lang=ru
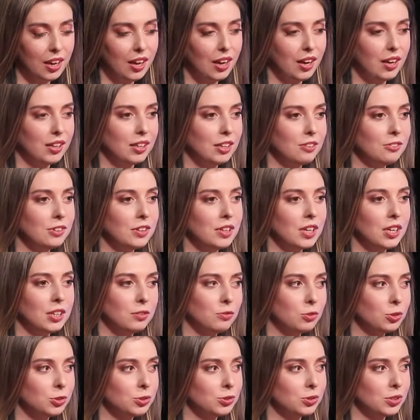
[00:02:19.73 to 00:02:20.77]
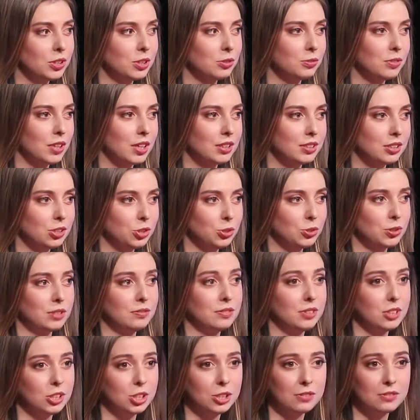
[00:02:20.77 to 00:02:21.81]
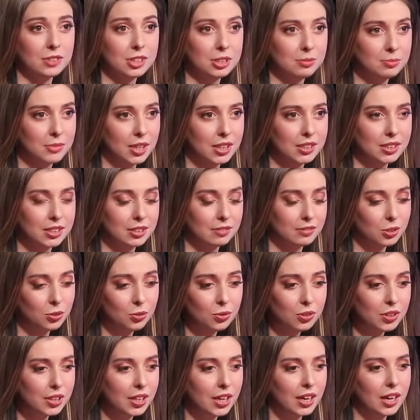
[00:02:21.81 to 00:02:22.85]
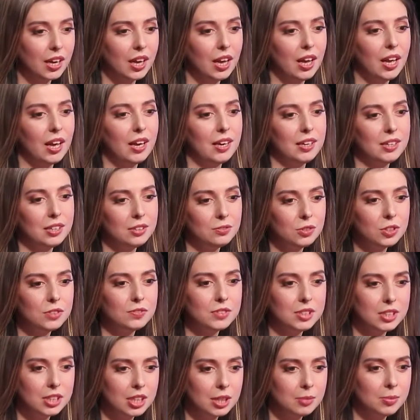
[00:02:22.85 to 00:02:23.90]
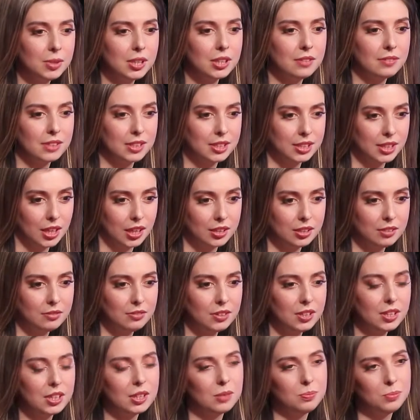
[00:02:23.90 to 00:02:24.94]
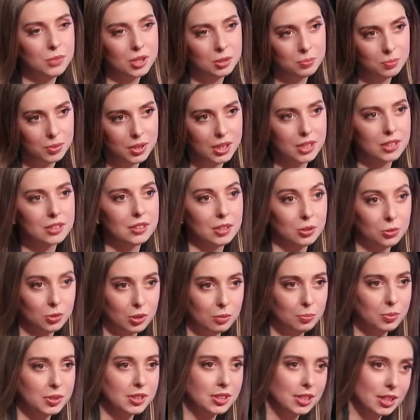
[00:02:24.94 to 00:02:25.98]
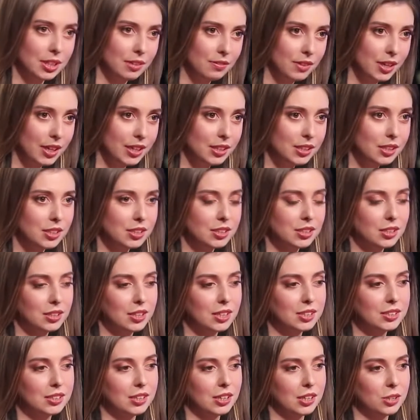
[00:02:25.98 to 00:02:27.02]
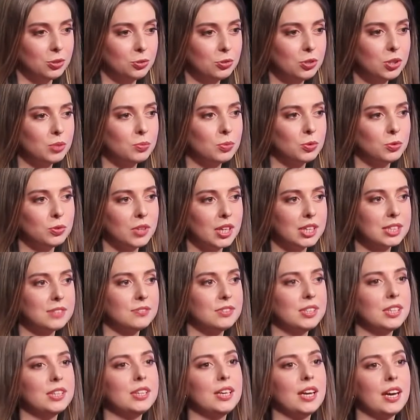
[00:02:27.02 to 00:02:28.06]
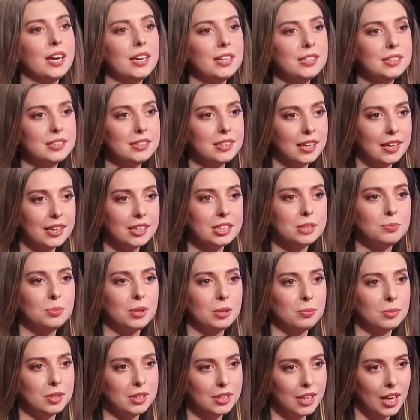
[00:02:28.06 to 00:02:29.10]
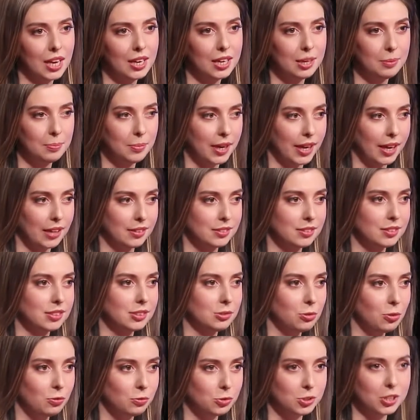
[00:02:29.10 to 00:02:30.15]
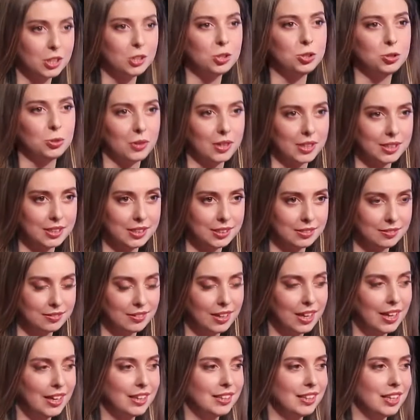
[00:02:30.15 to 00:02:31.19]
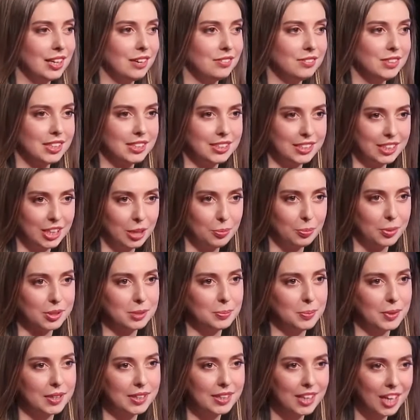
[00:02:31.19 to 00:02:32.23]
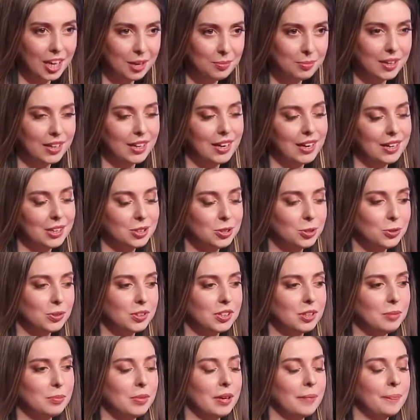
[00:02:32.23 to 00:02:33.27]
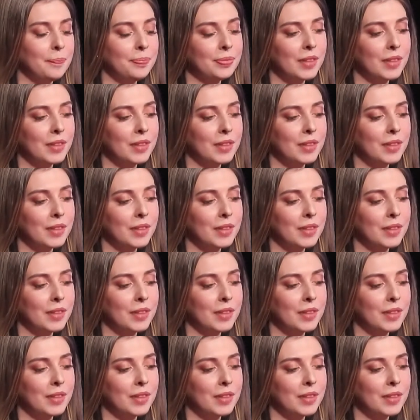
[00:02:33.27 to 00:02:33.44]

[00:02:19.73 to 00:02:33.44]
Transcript: Она витает в воздухе у нас еще с 2018 года. И вот в декабре 2020-го Кабмин принял такое постановление, согласно которому у нас внедряется экспериментальный проект. К слову, еще один, наравне с Е-паспортами электронными.